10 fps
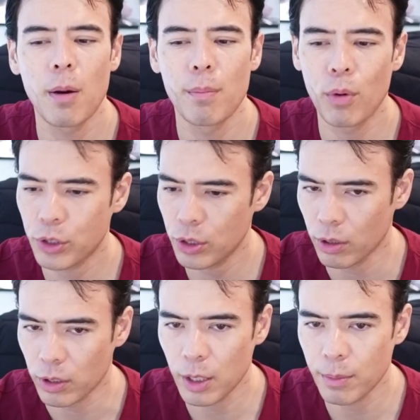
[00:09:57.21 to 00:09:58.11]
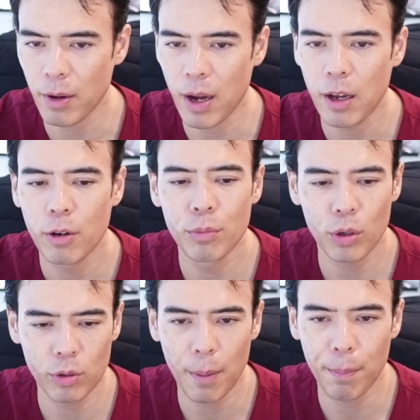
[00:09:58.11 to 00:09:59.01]
もちろん今は
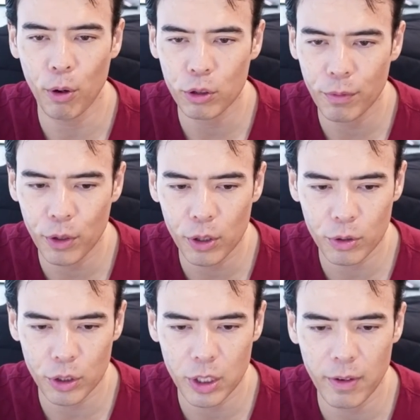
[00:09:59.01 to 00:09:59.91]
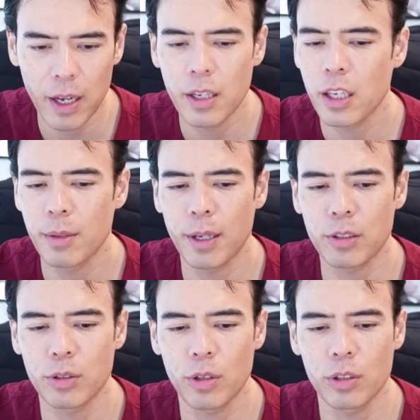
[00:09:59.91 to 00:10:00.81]
僕はポートフォリオとしては今
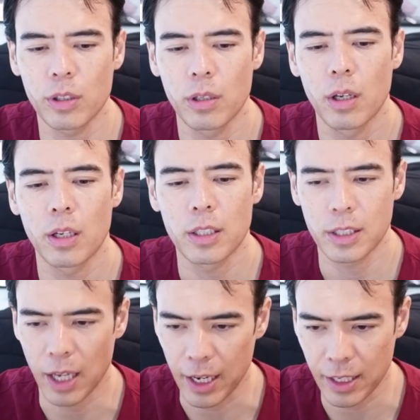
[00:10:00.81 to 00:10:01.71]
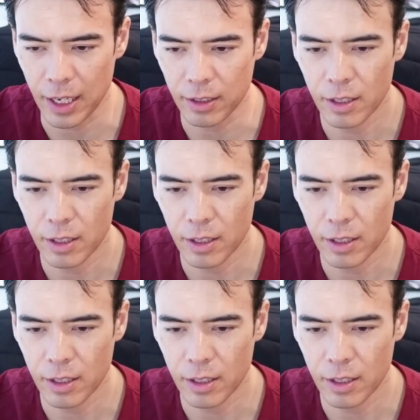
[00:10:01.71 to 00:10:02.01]
すごく債券